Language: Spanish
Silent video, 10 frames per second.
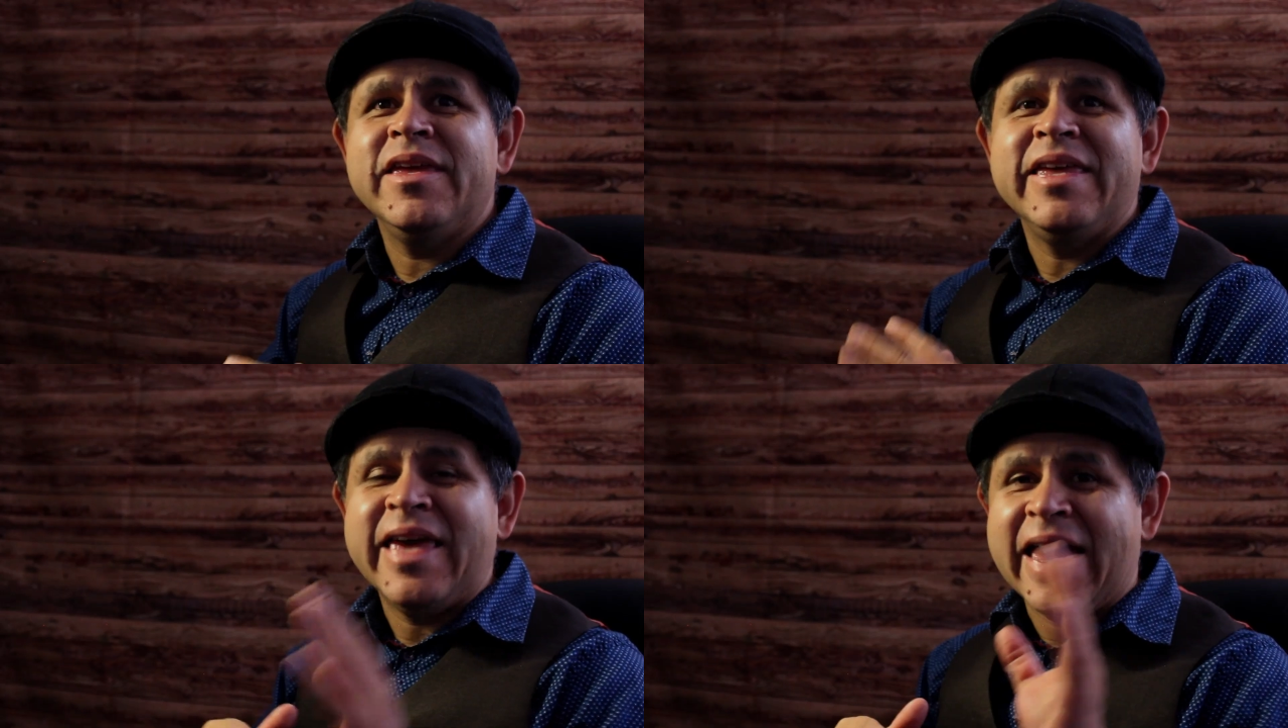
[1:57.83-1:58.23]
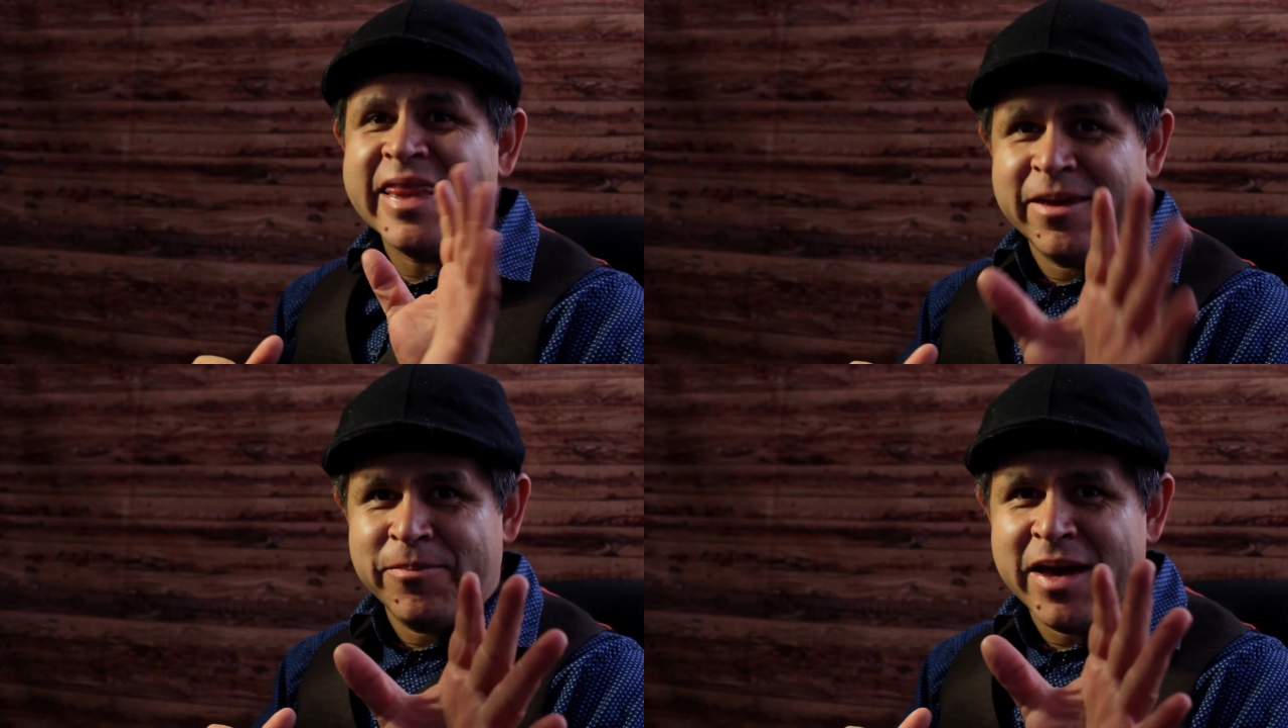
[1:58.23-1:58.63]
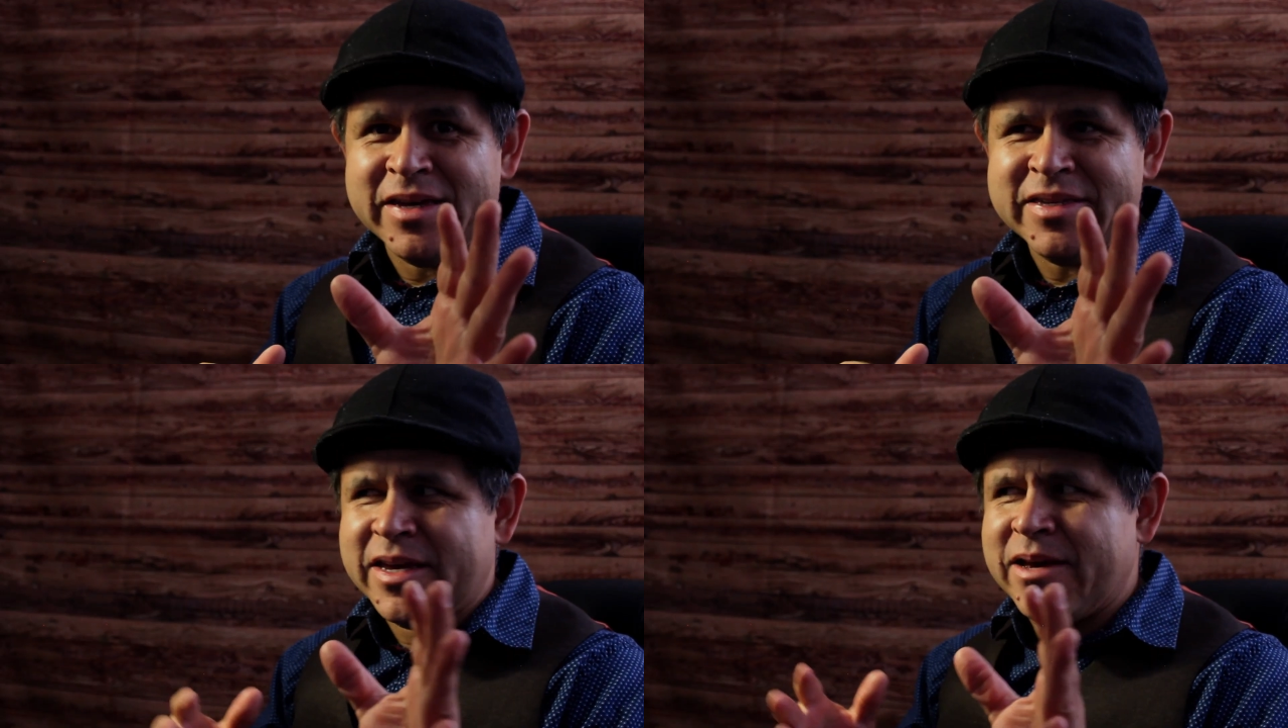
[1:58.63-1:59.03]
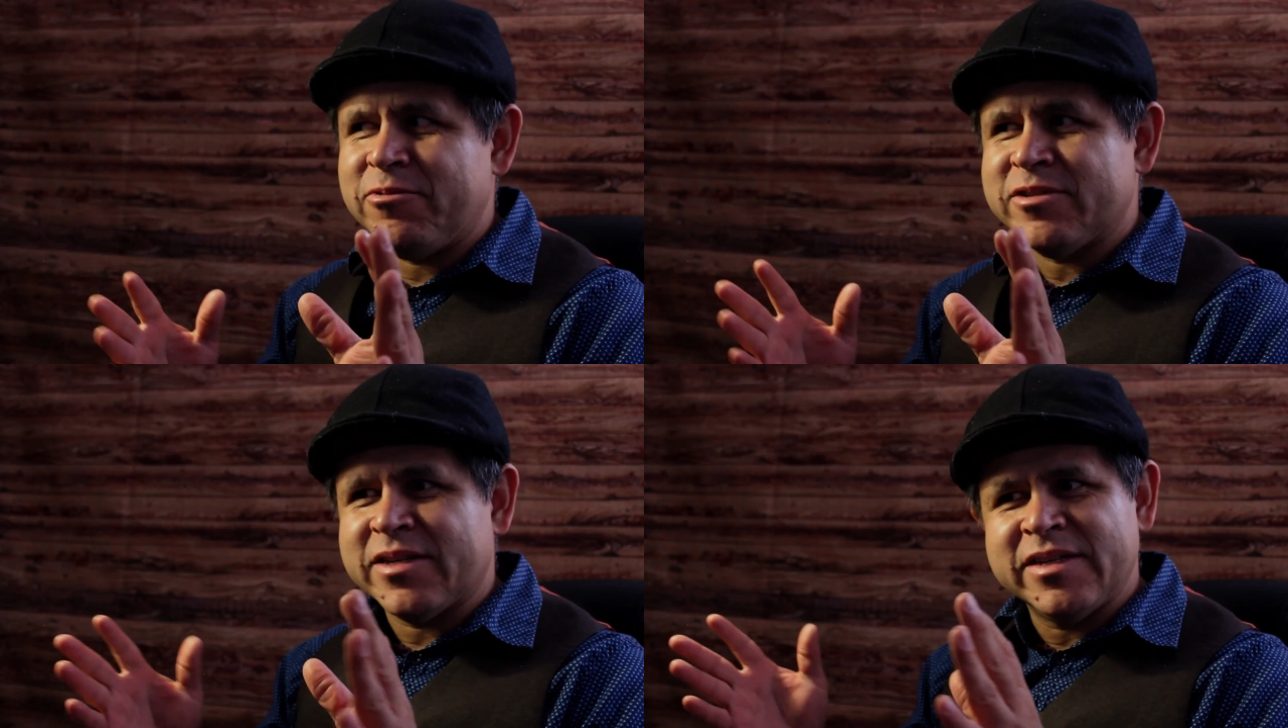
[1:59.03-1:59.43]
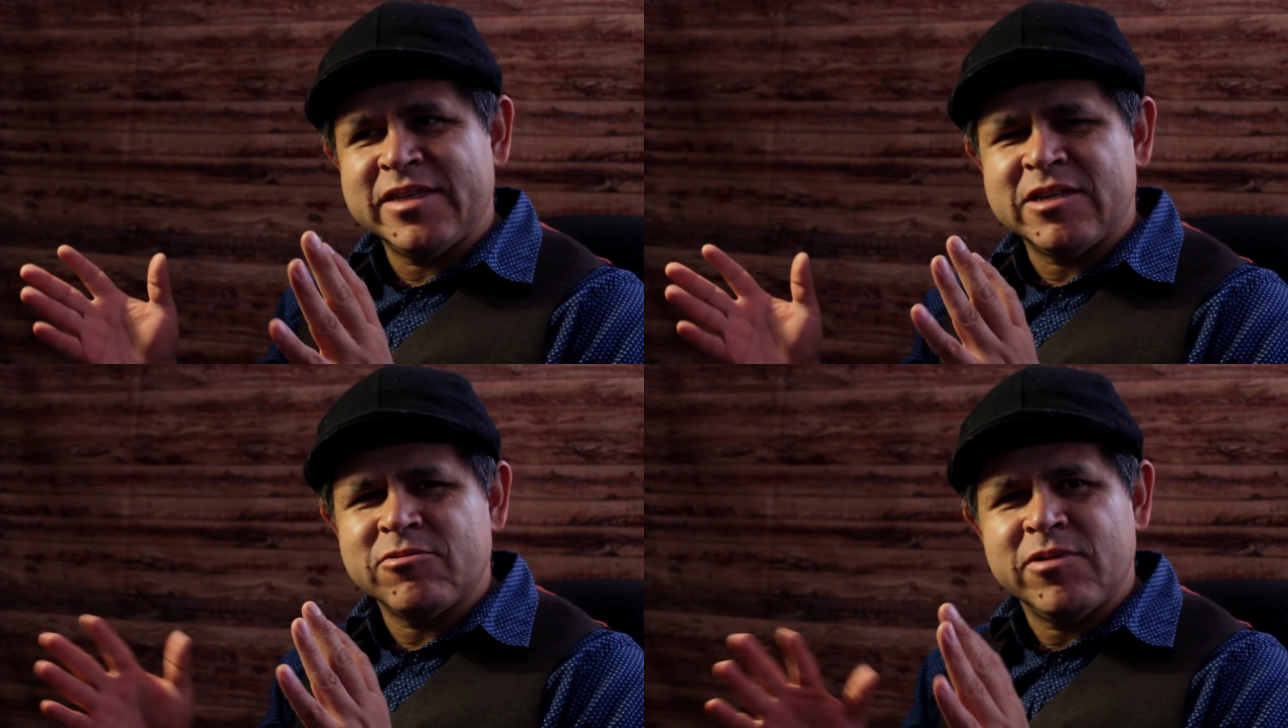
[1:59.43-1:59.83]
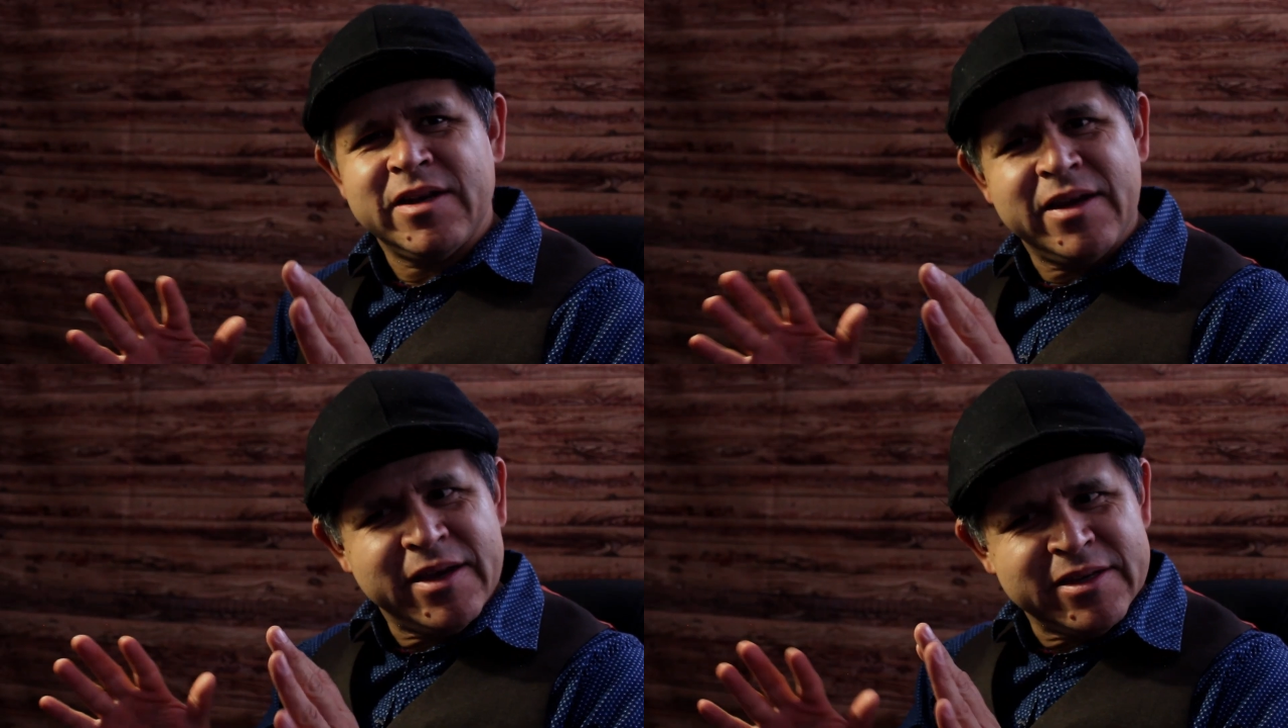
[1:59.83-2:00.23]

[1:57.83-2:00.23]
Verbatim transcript: Y además, digamos que este escuincle